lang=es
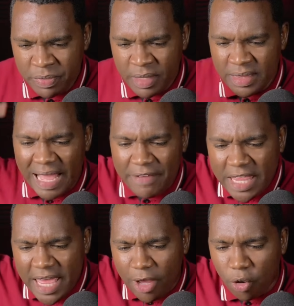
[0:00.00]
David
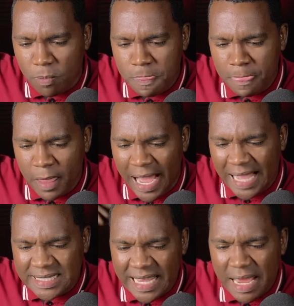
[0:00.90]
dijo,
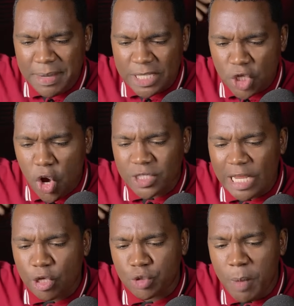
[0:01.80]
alzaré mis ojos
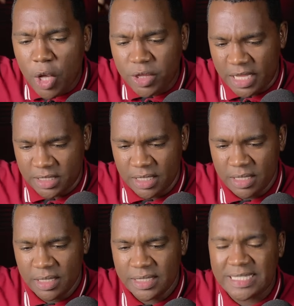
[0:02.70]
a los montes.
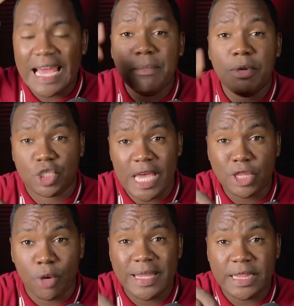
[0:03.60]
Salmo
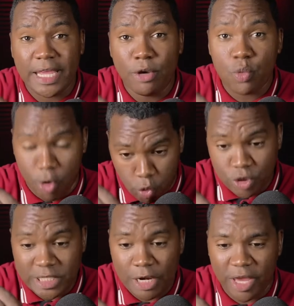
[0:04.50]
121,
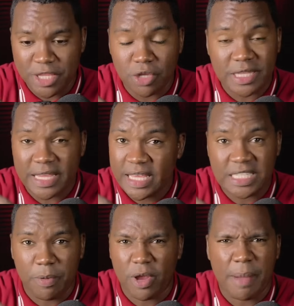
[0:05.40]
escucha lo que Dios te
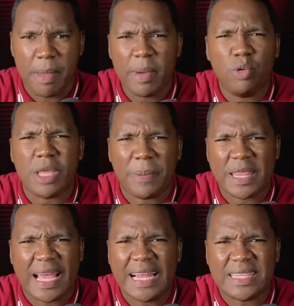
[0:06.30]
dice, porque a mí me gusta
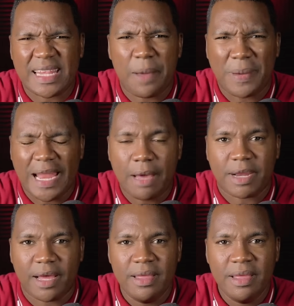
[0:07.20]
predicarte de la
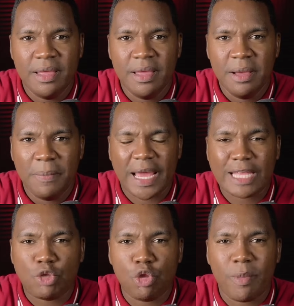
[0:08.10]
palabra. Para
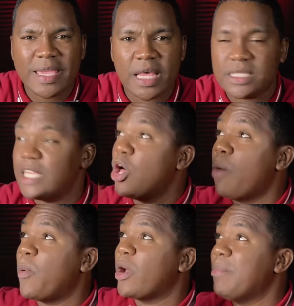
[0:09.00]
que tú no vayas a decir, no,
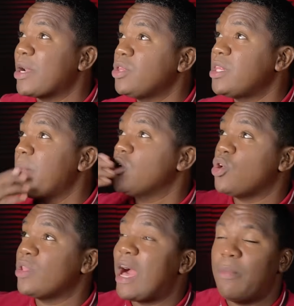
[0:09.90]
porque el varón te
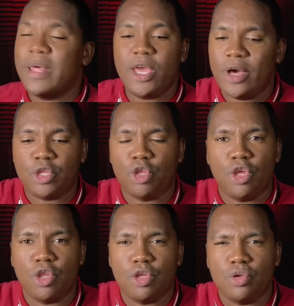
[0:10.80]
emocionado me dijo esto.
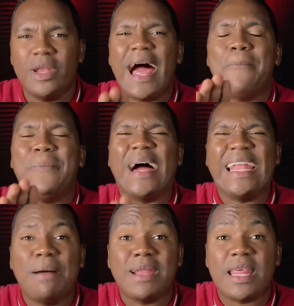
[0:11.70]
No, no, no, La
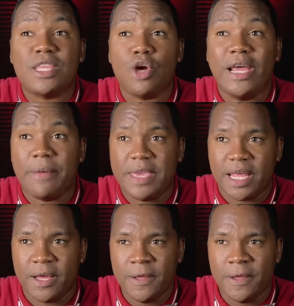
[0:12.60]
palabra de Dios es la vida.